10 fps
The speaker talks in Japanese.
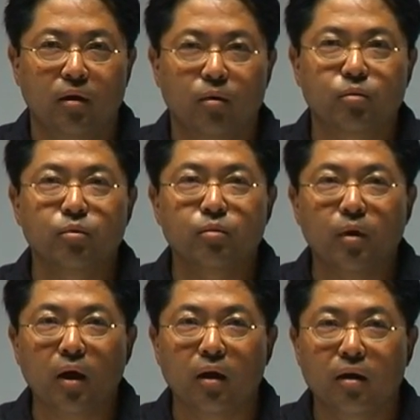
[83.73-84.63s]
ほとんど
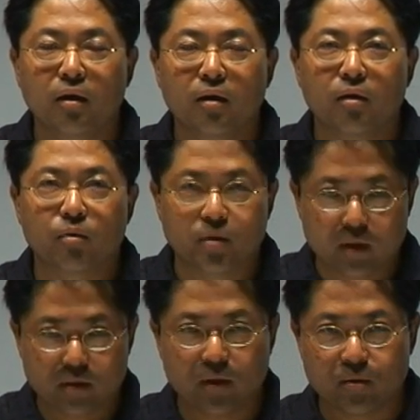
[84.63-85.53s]
が
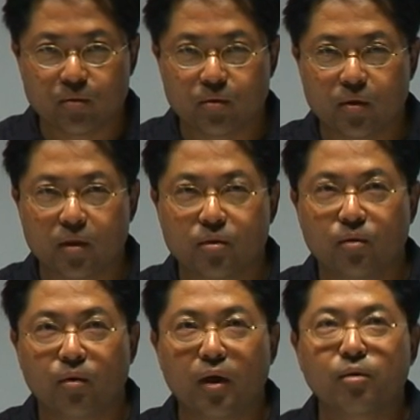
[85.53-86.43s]
ロサンゼルスの人たち
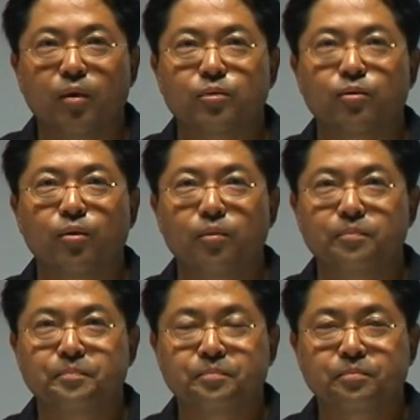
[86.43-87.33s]
とあとはその